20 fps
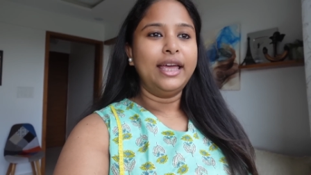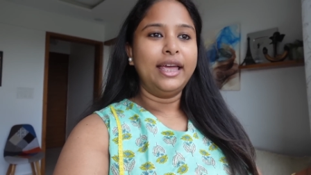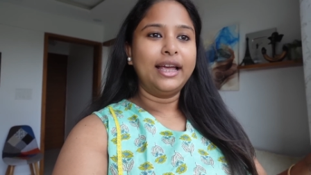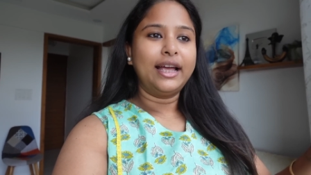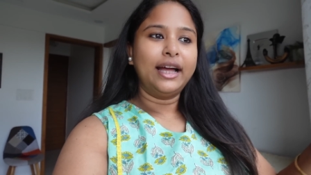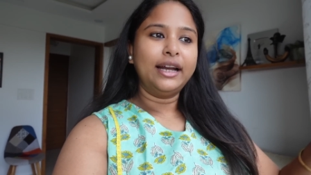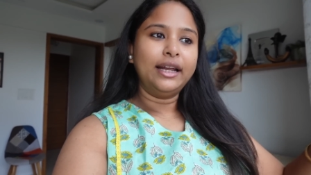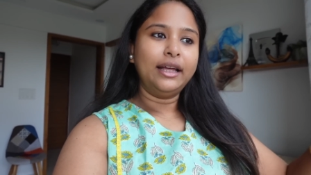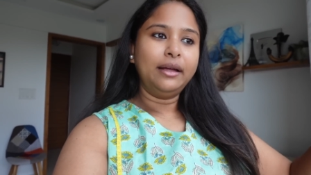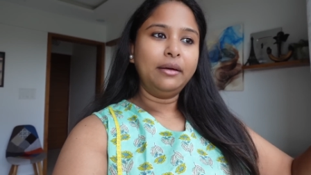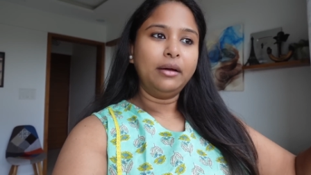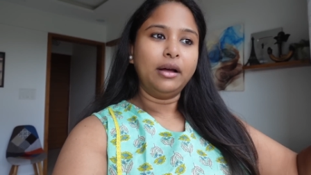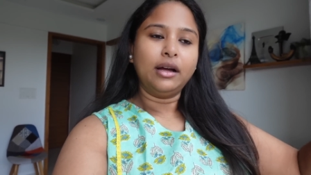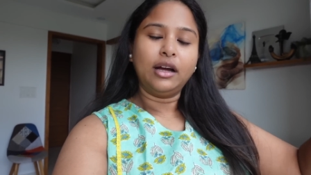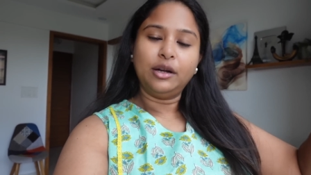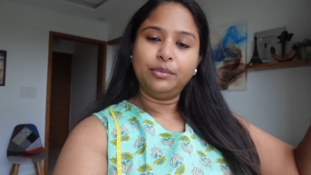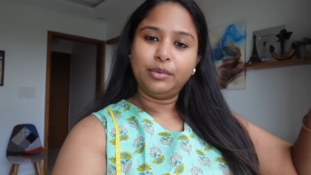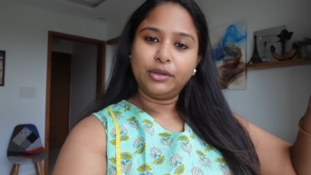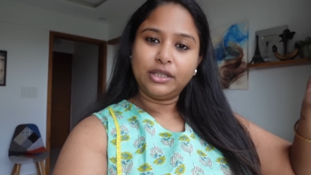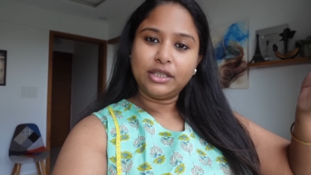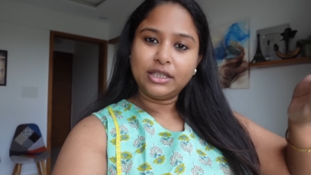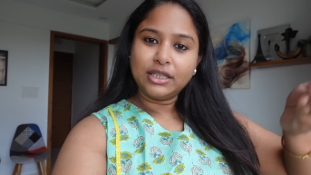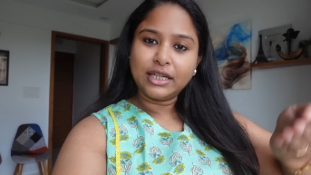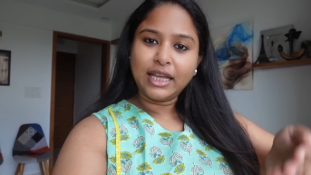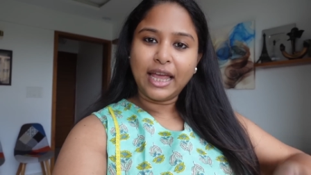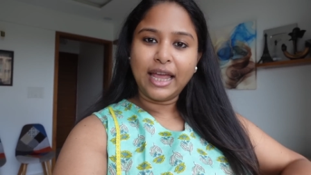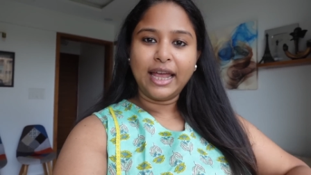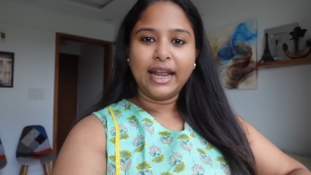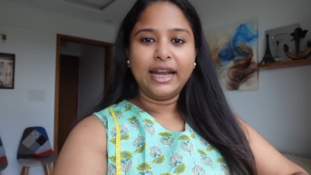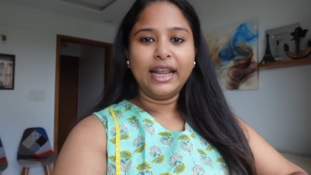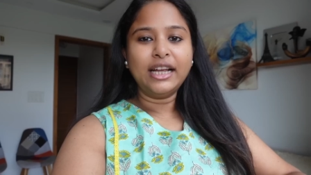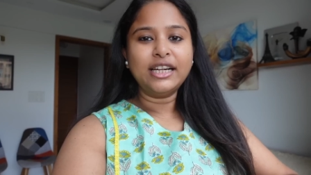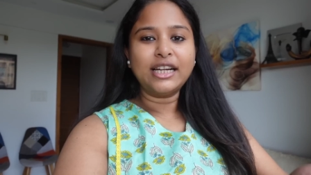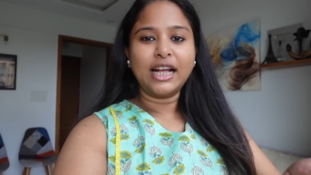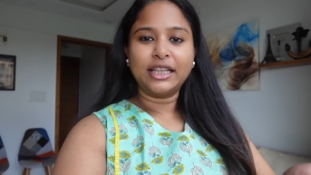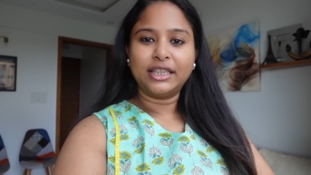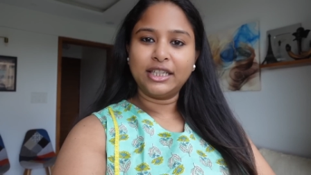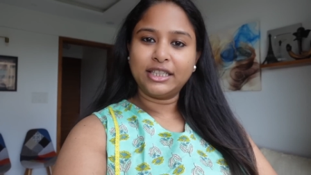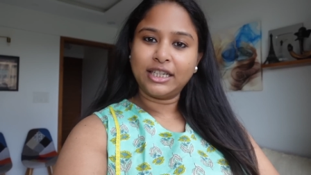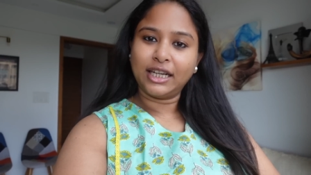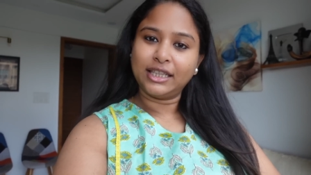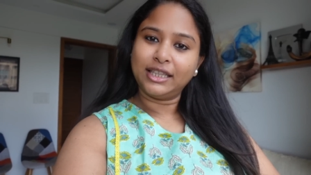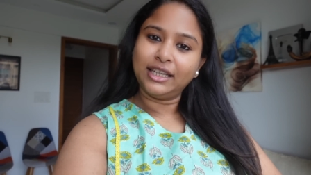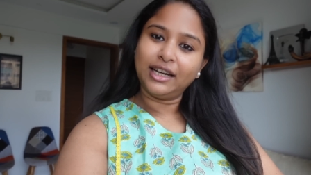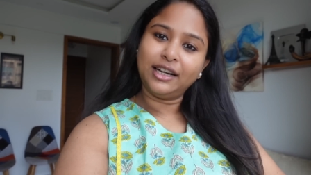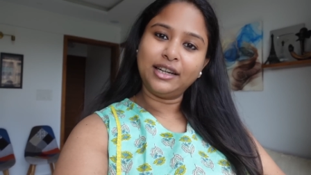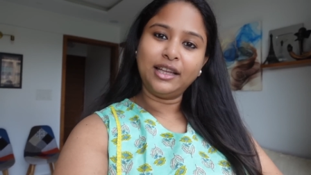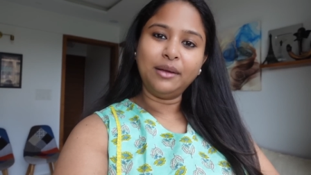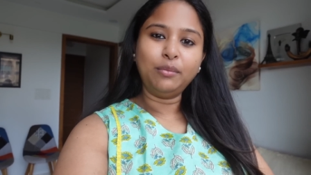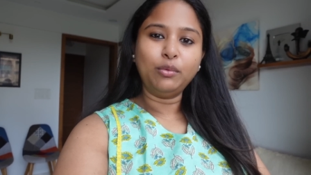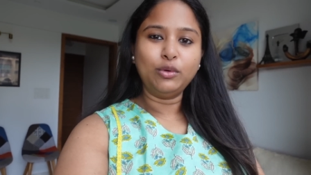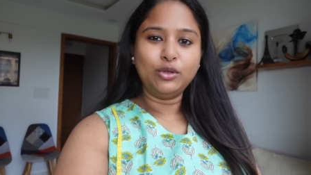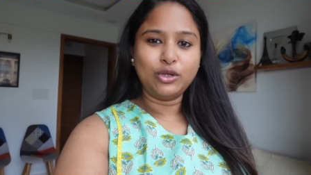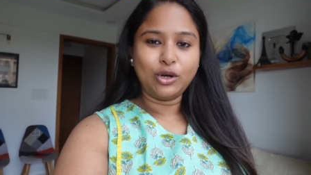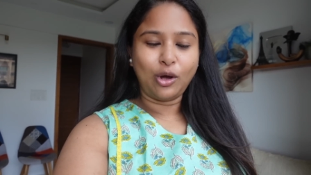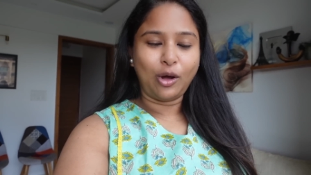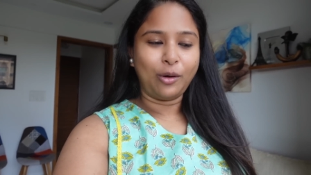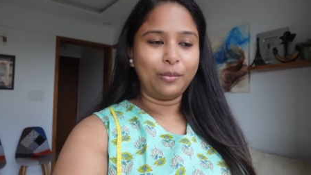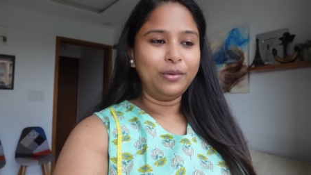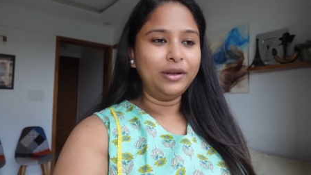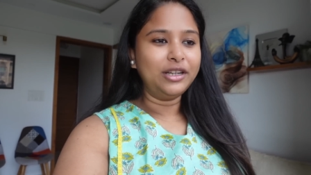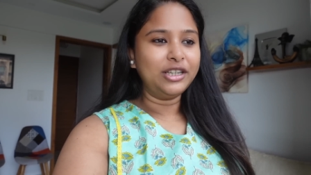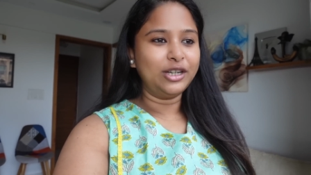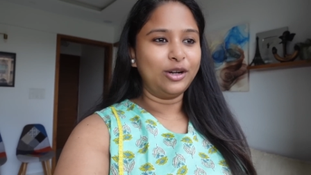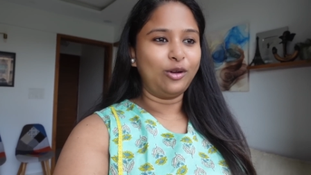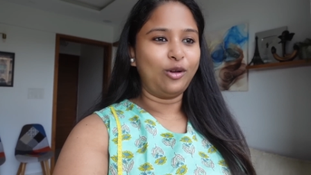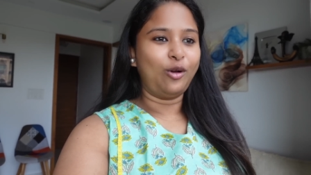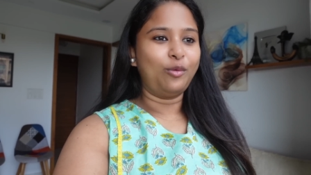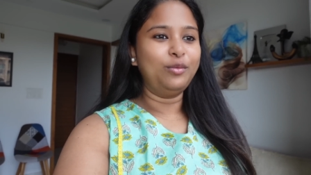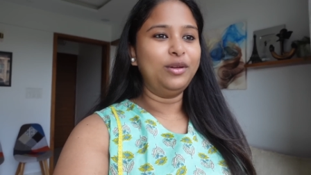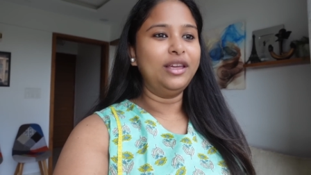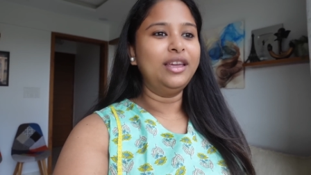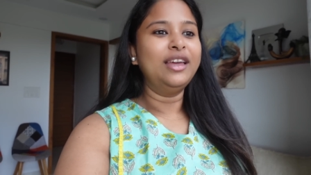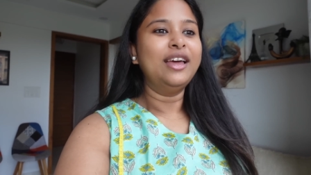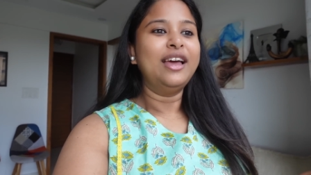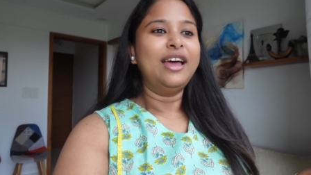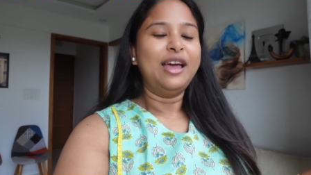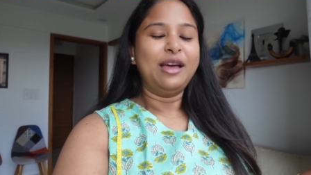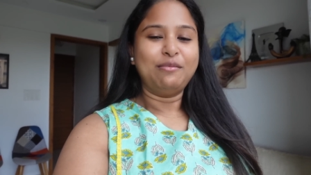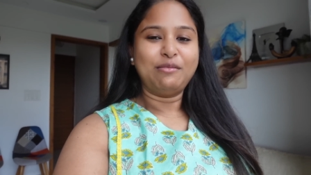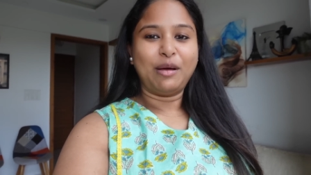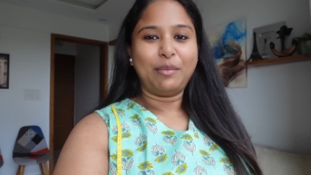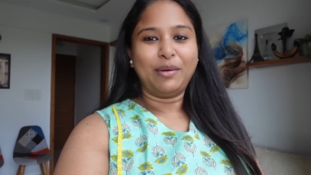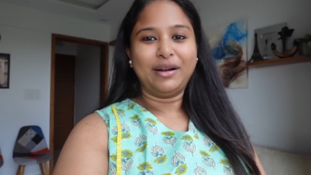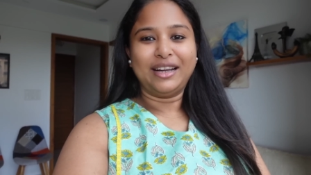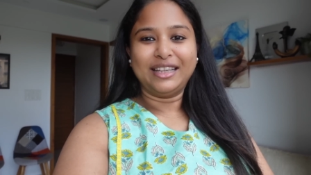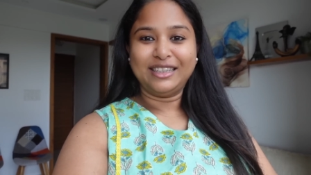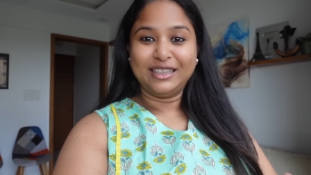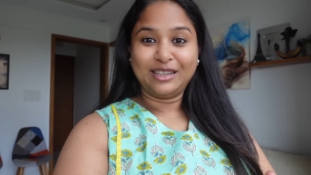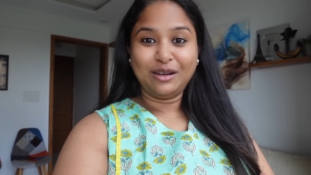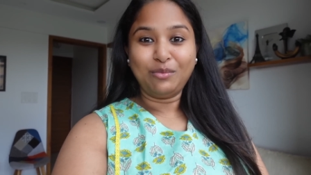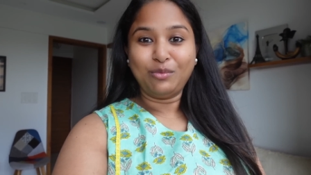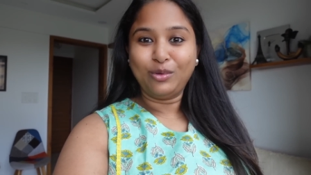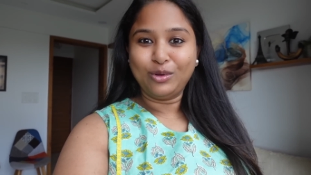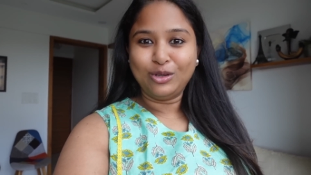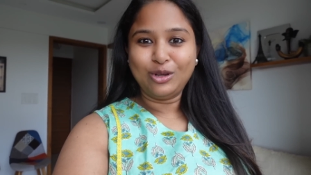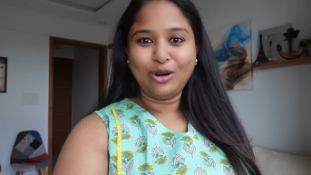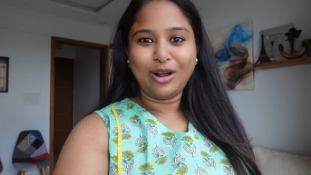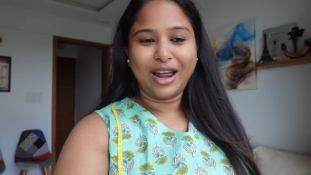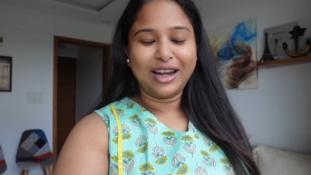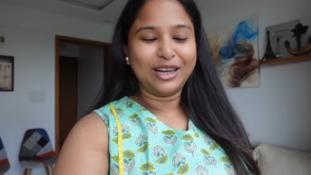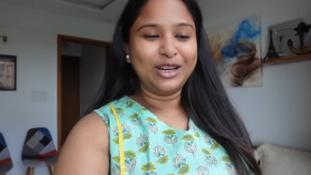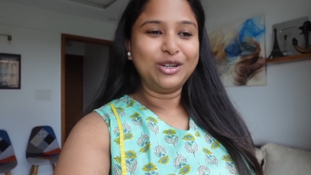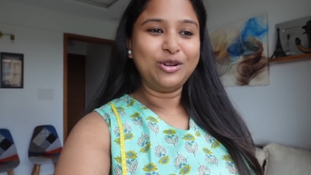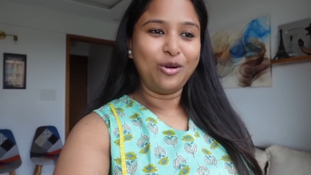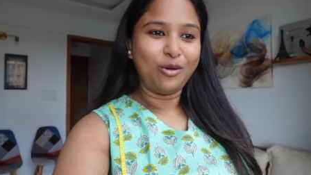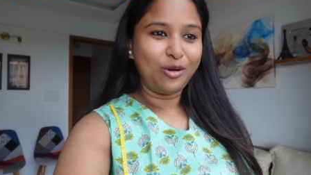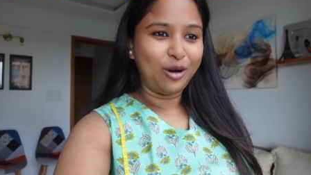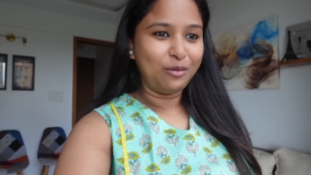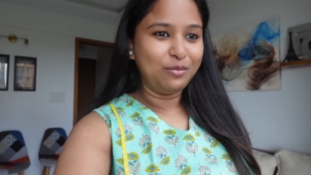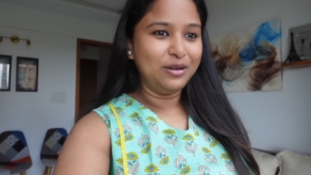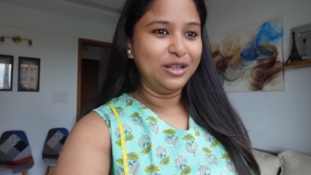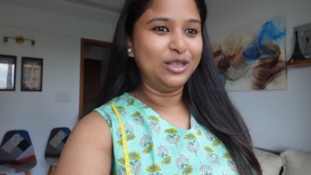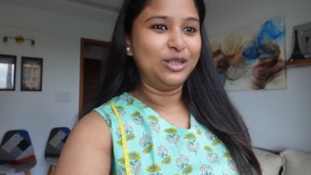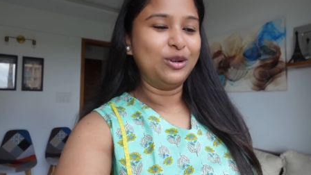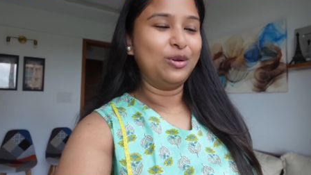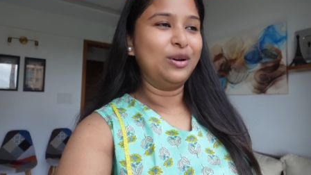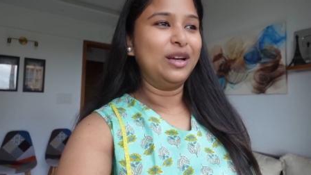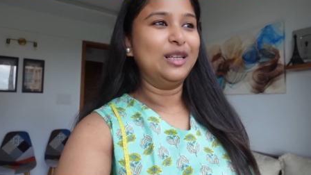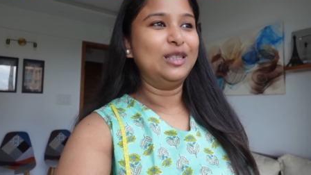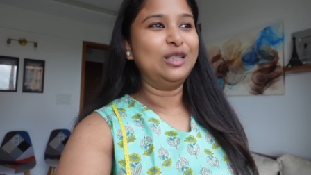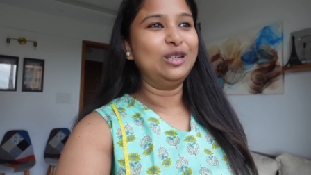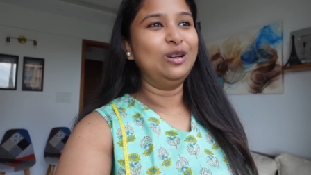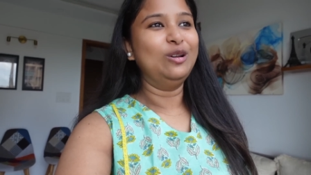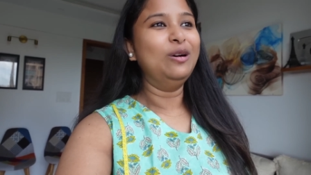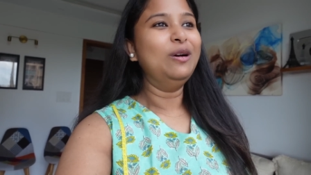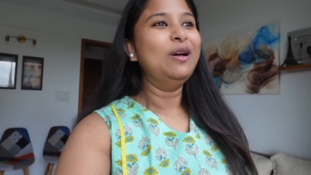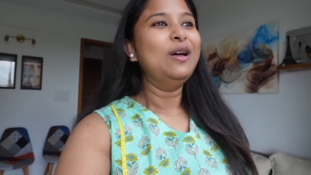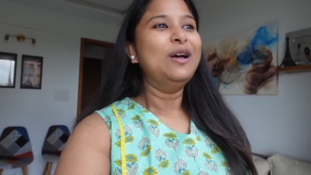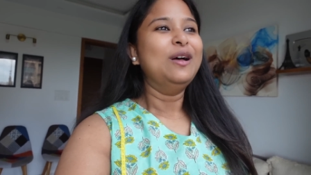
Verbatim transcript: এখানে গণপতিজিকে এনেই সাথে সাথে আর কি পুজো হবে সেরকমই ব্যাপারটা যেটা বুঝলো কালকে সৌরভ নিজেও গেছিলো